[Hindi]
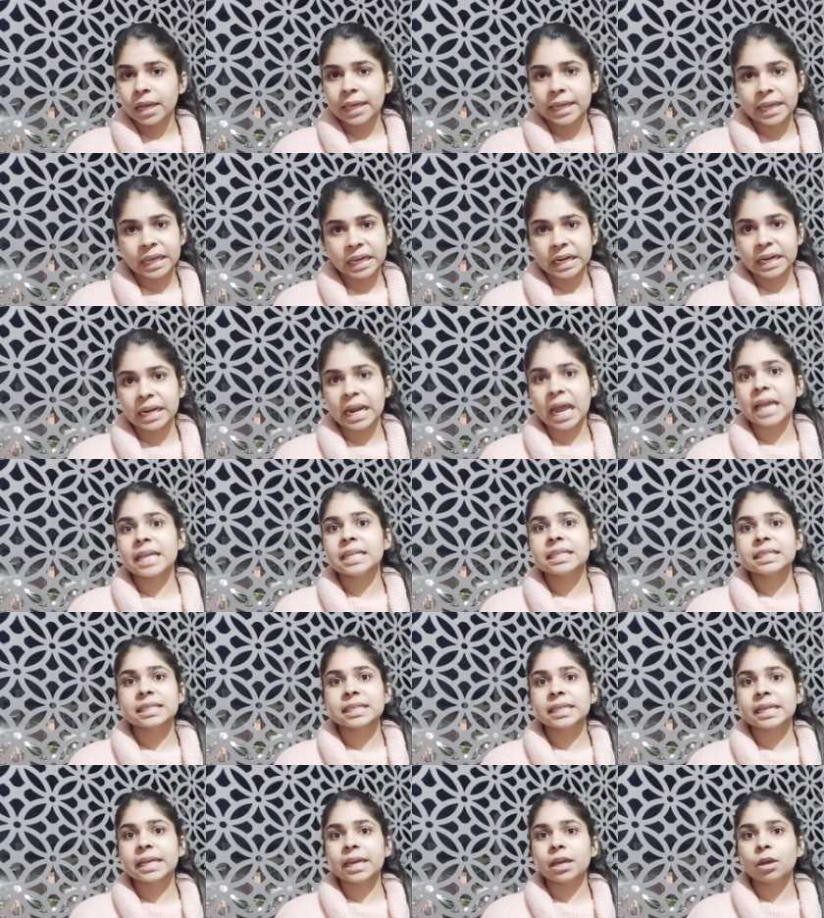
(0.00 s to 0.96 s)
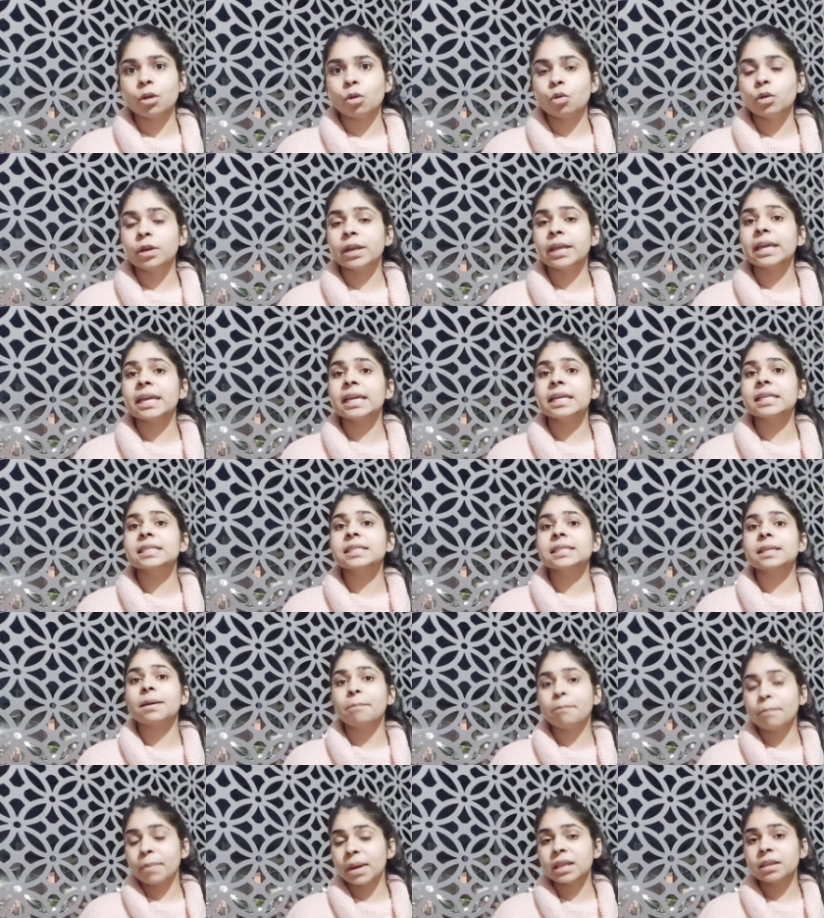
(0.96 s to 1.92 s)
एयरलाइंस ने उन्हें इस
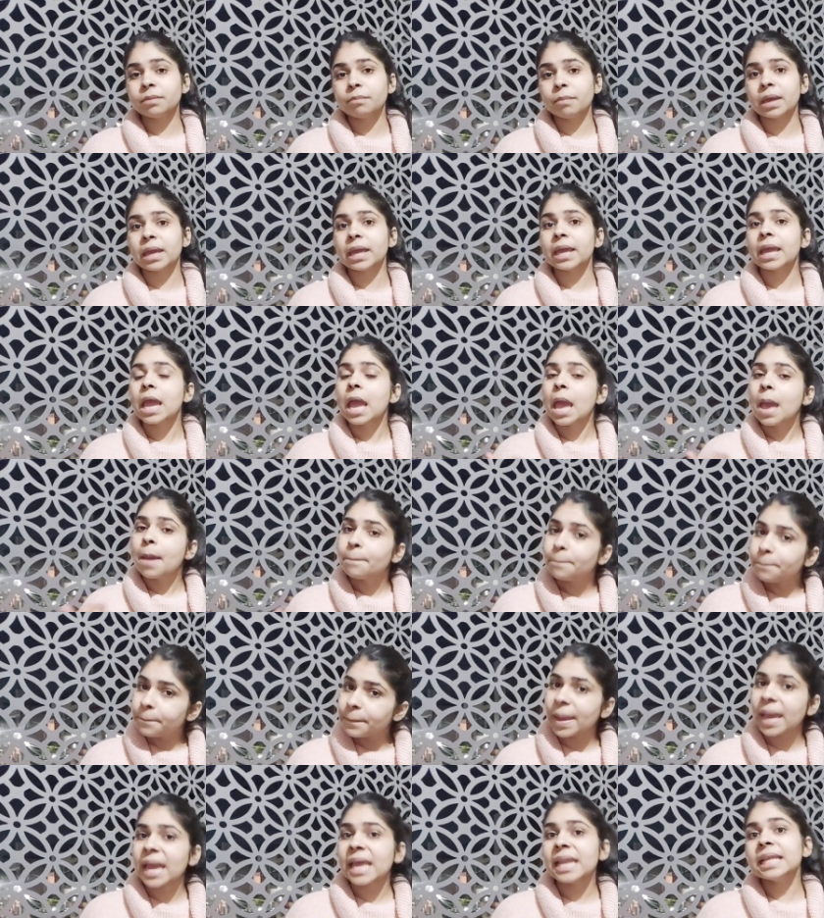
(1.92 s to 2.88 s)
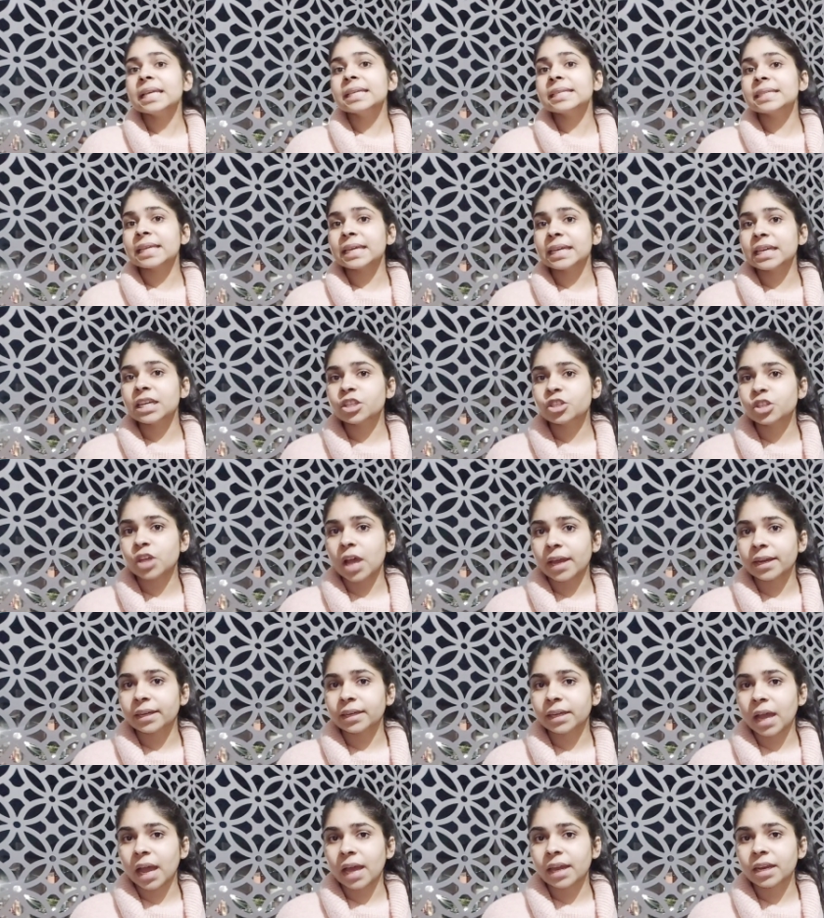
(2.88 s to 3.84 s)
संबंध में पहले से ही
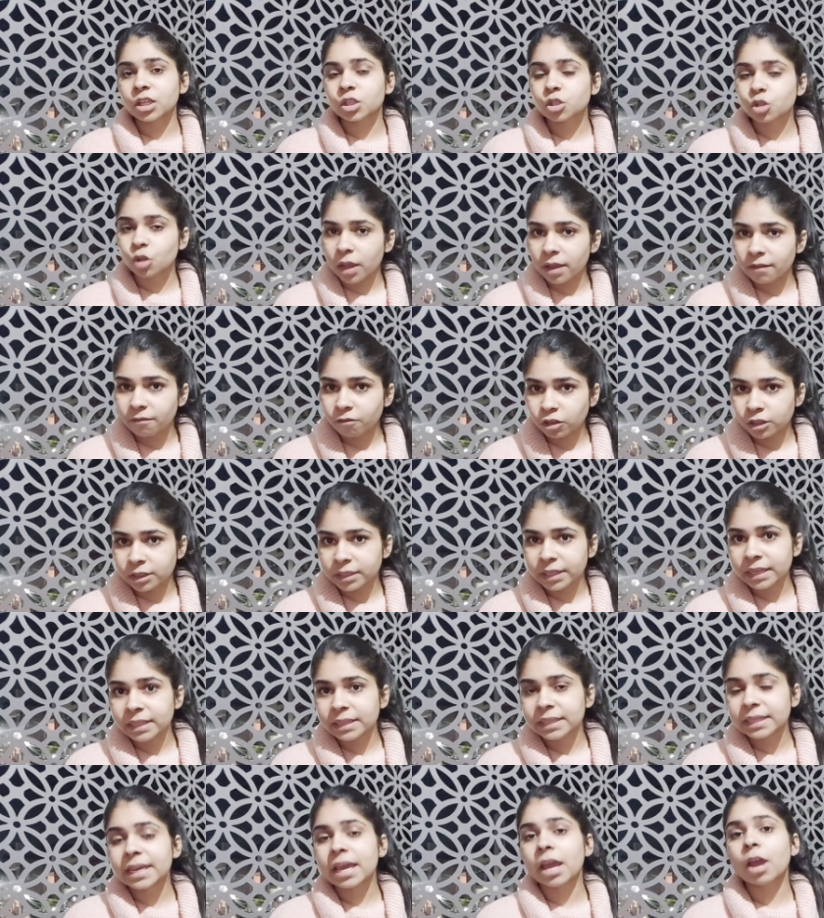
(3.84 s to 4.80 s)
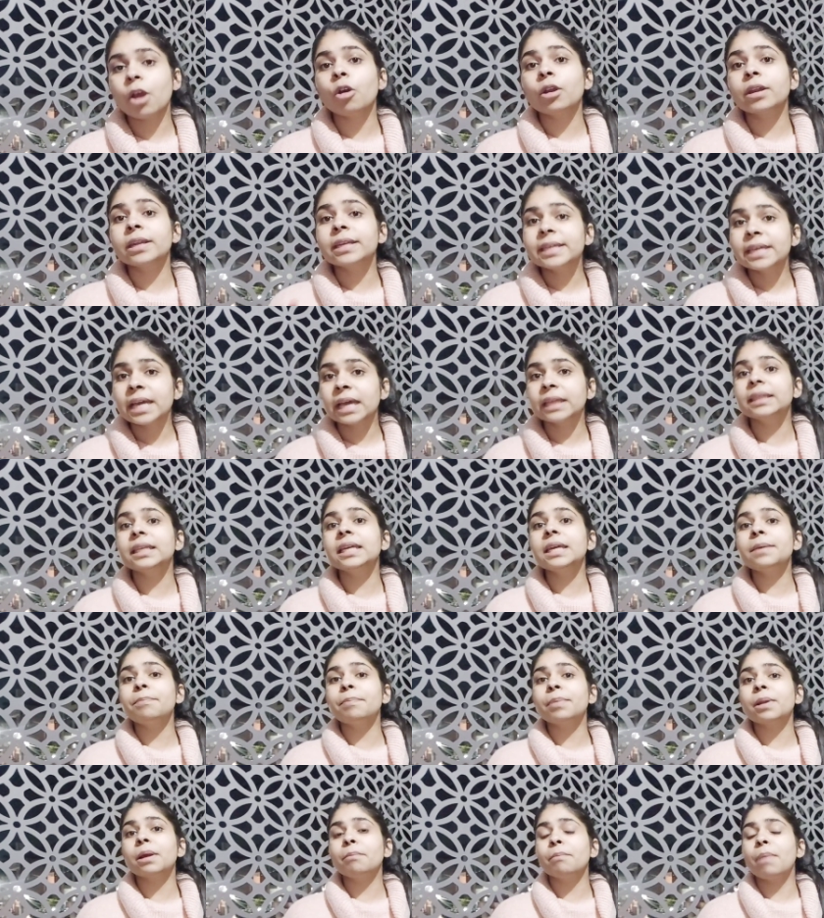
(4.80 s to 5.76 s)
जानकारी जो है वो दे दी है और
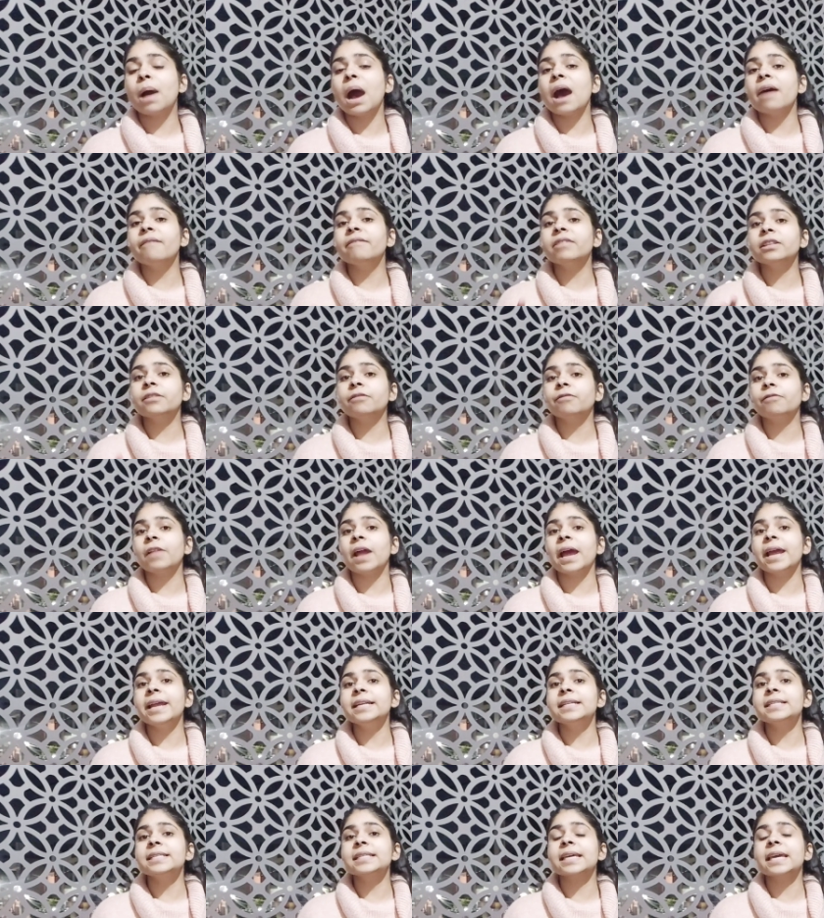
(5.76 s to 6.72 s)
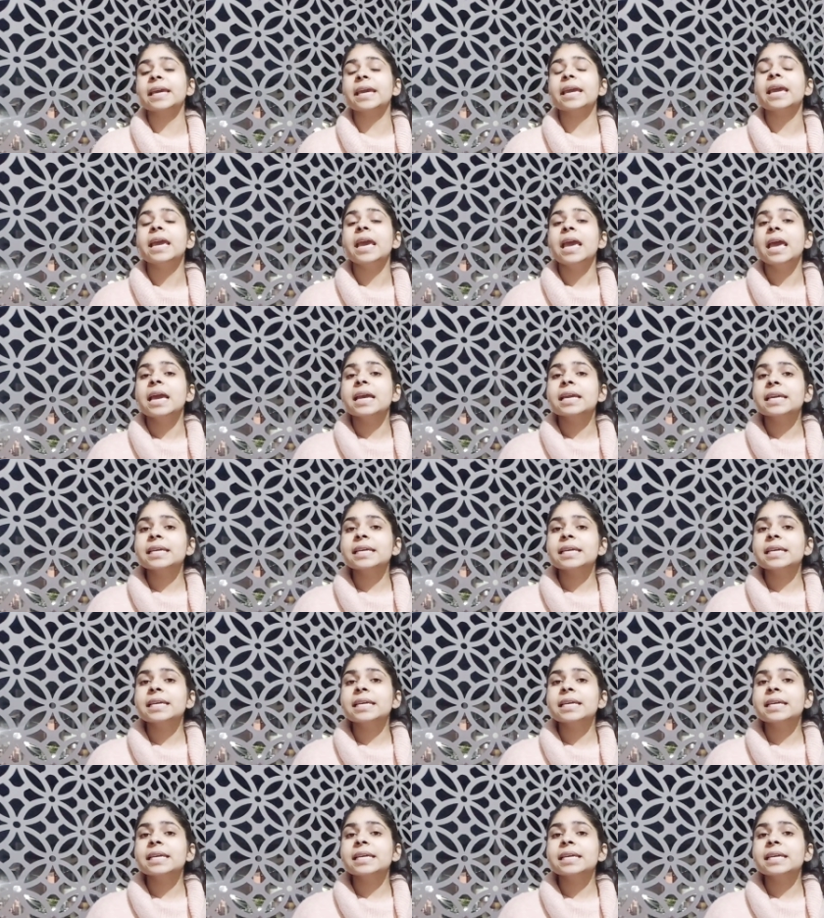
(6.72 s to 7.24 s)
यदि प्रभावित फ्लाइट्स के